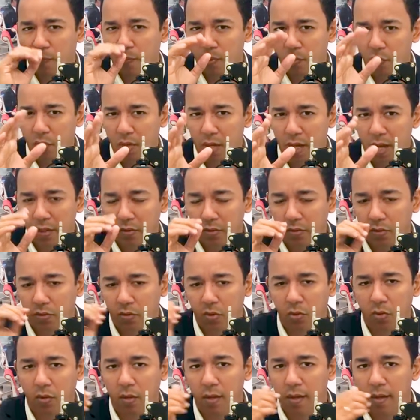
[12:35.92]
Voy a poner un caso.
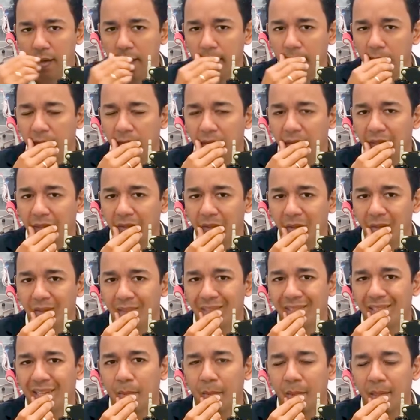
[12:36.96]
Nosotros hay un caso
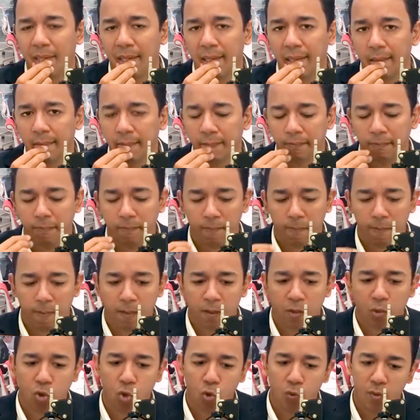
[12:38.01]
en Samaná,
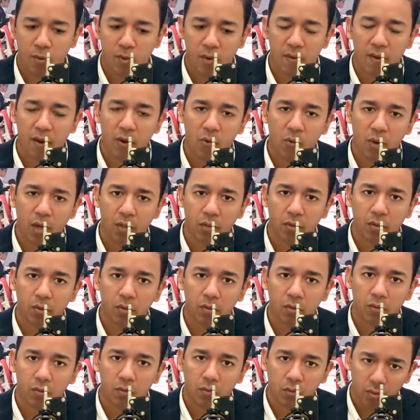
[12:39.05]
estuvimos
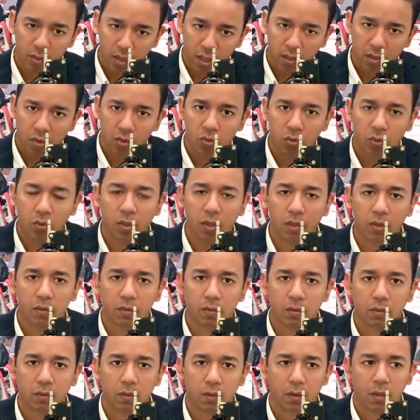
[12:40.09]
evaluando una estructura
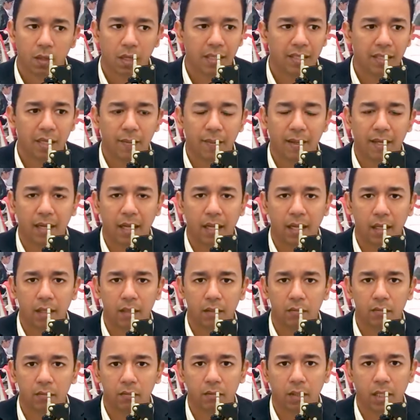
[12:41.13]
en
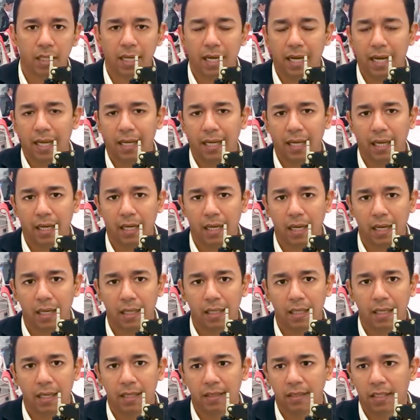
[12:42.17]
Samaná, en La
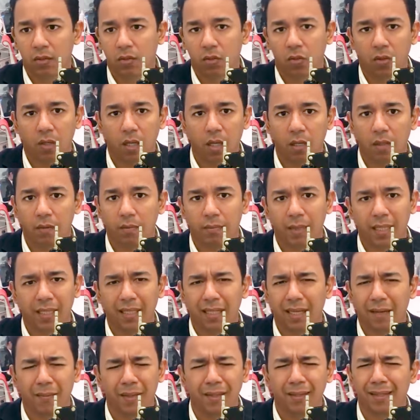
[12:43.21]
Galera y en esa zona
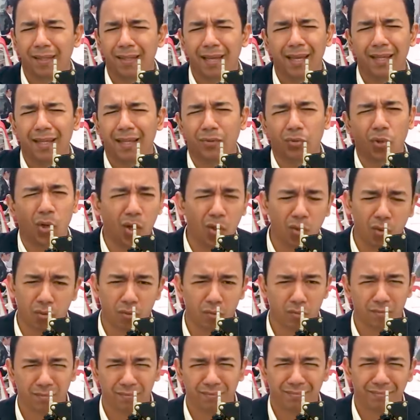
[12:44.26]
prácticamente ya hay de
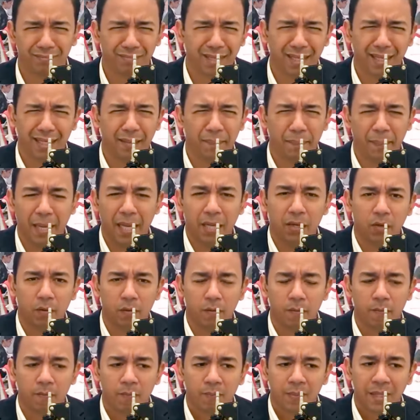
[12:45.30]
todo. Eh,
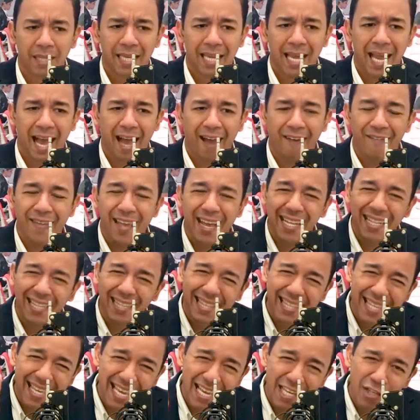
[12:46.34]
pero
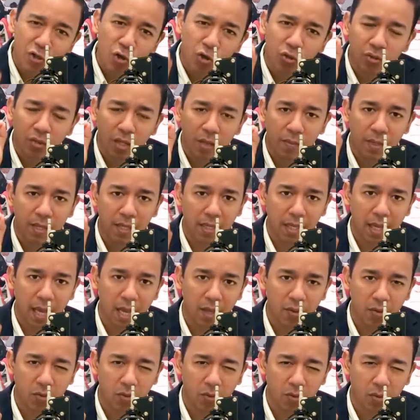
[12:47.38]
habían nichos de
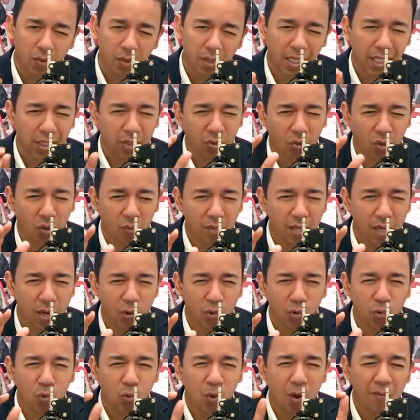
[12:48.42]
mercado que
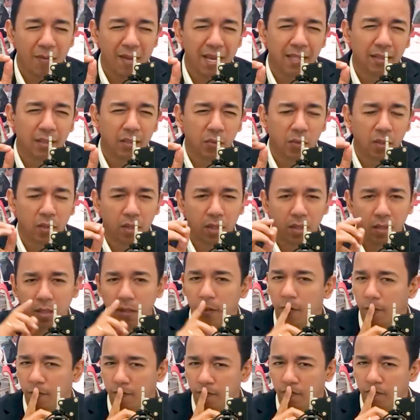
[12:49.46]
todavía aún no habían sido
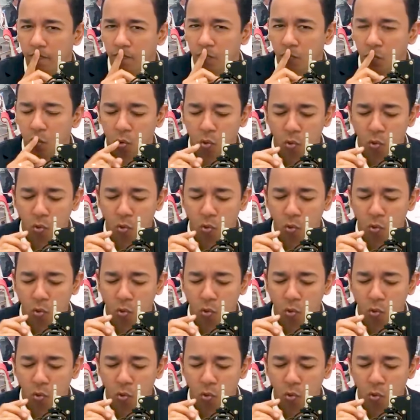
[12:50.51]
atendidos.